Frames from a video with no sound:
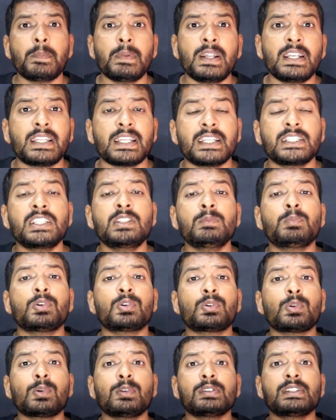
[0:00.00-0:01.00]
कमेंट है जिन
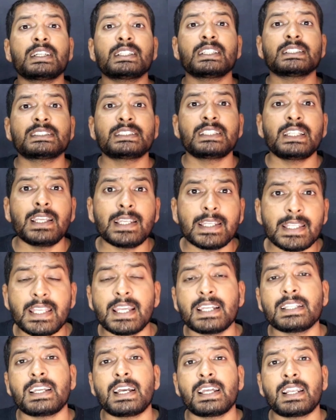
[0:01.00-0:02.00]
फोटो को ज़्यादा शेयर
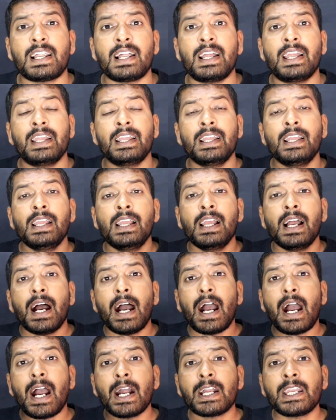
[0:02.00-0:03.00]
किया जा रहा है
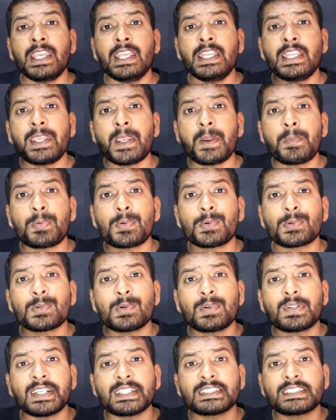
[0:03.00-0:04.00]
आखिर ये
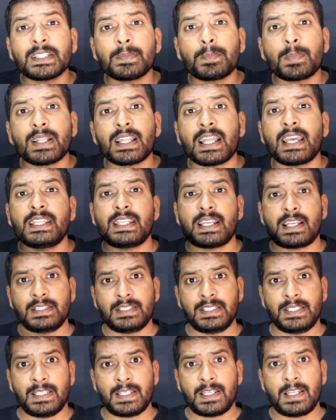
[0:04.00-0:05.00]
फोटो कैसे बनाई
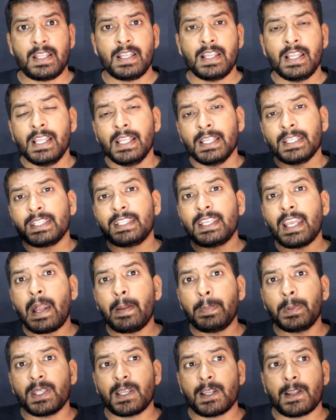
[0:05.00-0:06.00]
जाती है
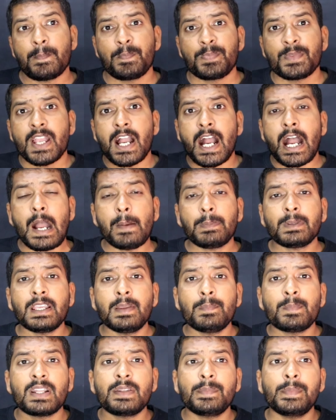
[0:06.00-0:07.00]
या फिर
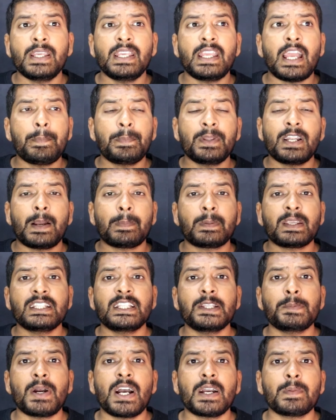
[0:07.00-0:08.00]
आपके मन में या फिर आपके
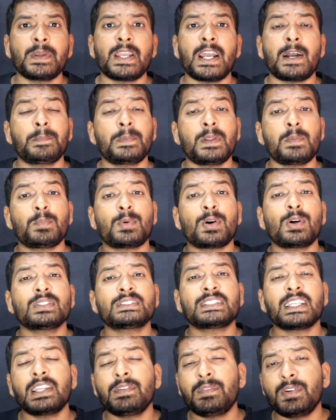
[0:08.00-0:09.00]
दिमाग में आपने
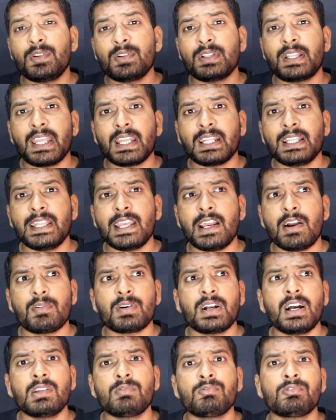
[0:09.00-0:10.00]
बहुत सारे वीडियो देख लिया
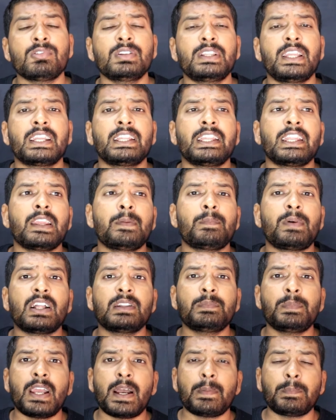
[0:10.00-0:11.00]
होगा और उनको देखने के
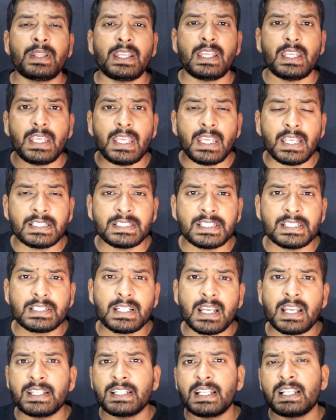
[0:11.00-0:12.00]
बाद में आपने एक चीज़
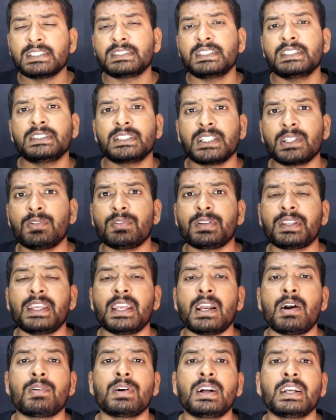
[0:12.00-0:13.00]
का एनालिसिस ज़रूर
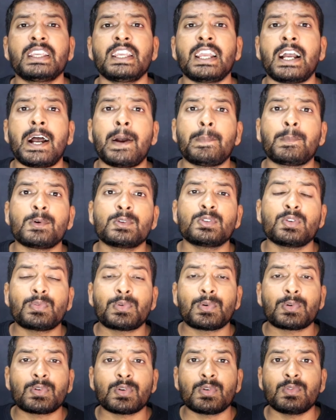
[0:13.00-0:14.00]
किया होगा कि आपको जो
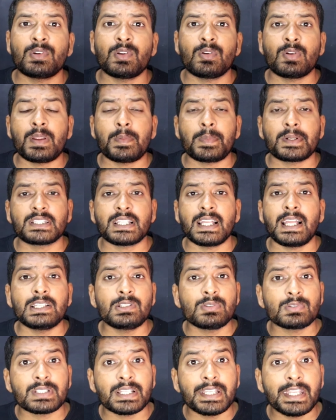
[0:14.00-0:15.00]
फ़ोटो उन्होंने बताया
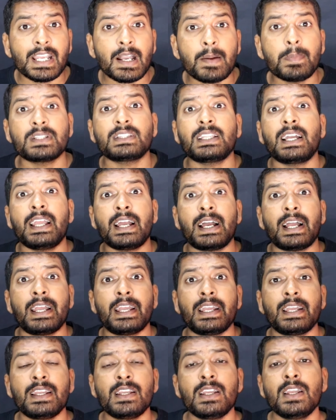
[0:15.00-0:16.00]
जो तरीका बताया
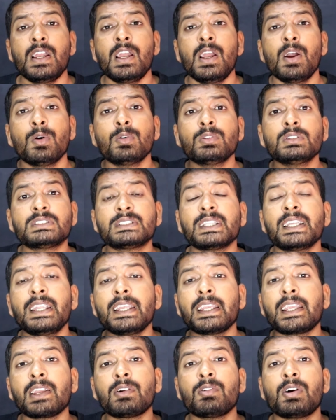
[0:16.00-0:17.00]
है उस
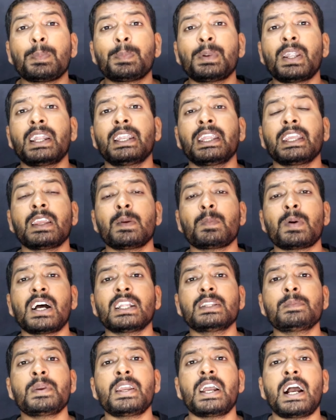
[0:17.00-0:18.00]
तरीके को अपनाने के
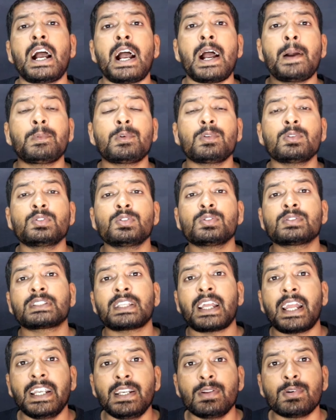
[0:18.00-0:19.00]
बाद में आपको जो
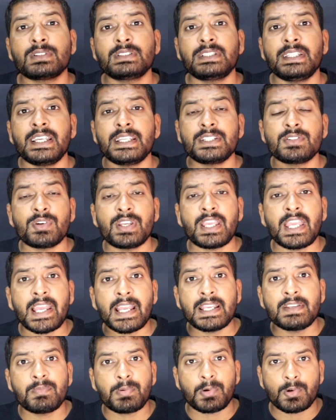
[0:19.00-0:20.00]
साइड होती है जो
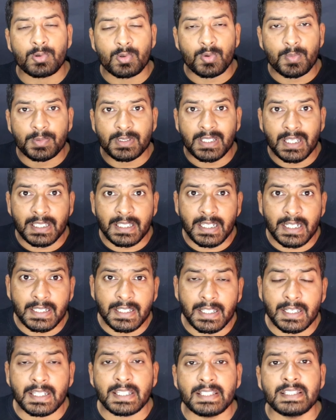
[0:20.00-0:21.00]
एआई फोटो जनरेट
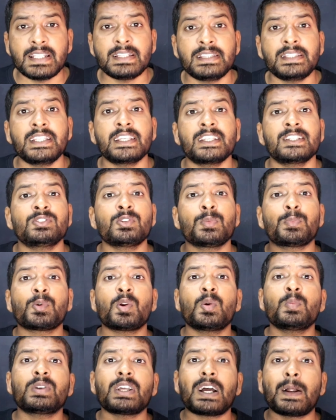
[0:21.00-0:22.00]
करके देती है जो
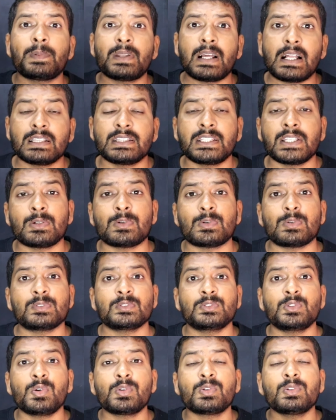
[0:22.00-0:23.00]
प्रोमट आप डालते हो
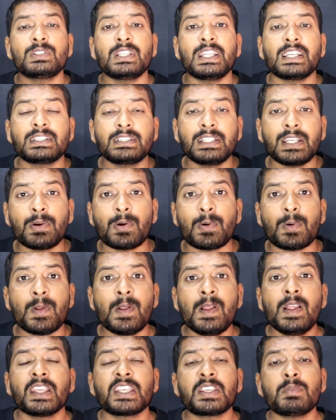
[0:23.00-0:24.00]
जो कुछ लिखते हो
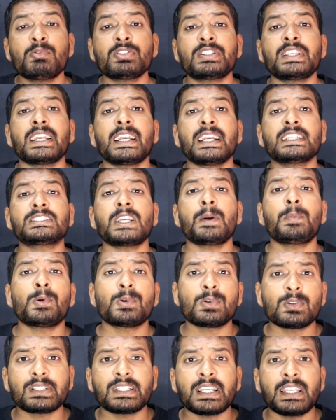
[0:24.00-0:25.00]
कि मुझे एक ऐसा
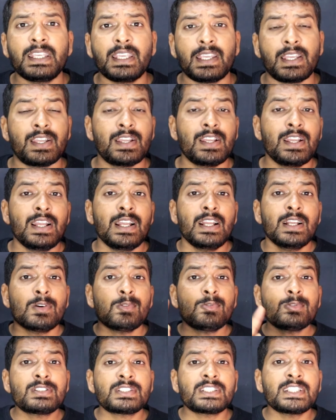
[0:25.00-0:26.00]
फ़ोटो चाहिए
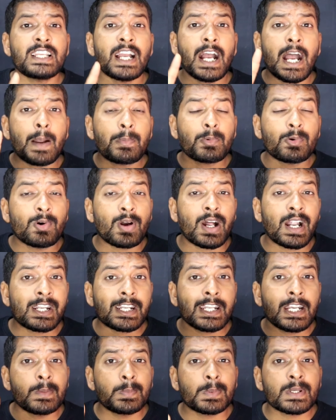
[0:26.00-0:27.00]
उससे आपको
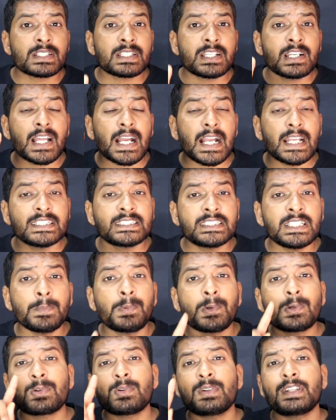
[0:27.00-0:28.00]
100 परसेंट ऐसी
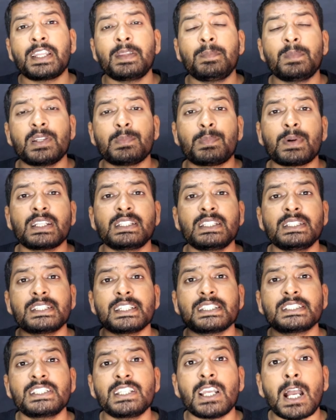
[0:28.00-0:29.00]
फ़ोटो नहीं मिल पाती
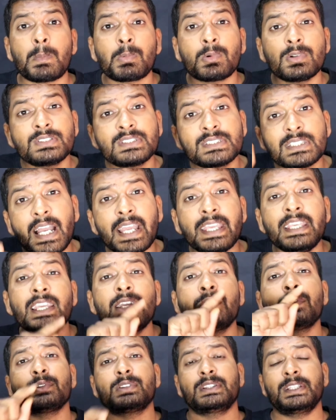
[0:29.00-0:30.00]
जैसी आपको
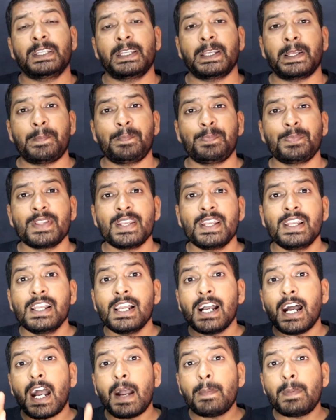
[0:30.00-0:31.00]
चाहिए होती है
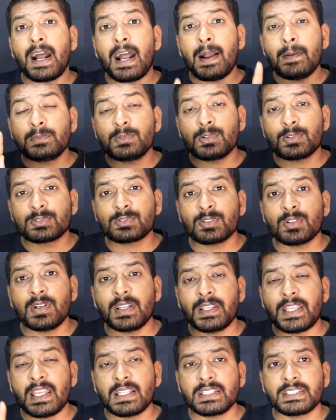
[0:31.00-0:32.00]
अब आप दोस्तों
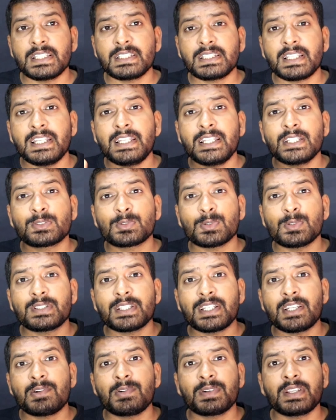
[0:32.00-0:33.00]
एक चीज़ के लिए
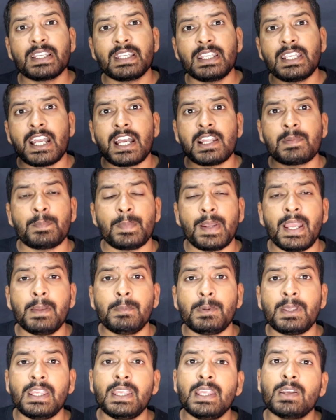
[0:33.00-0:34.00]
सोच रहे होंगे कि यार
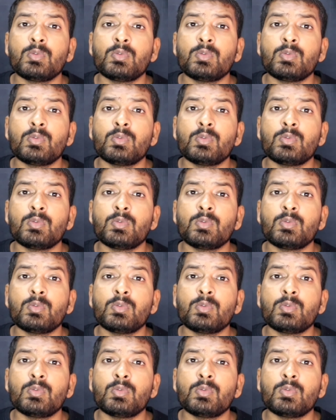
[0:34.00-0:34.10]
मैं भी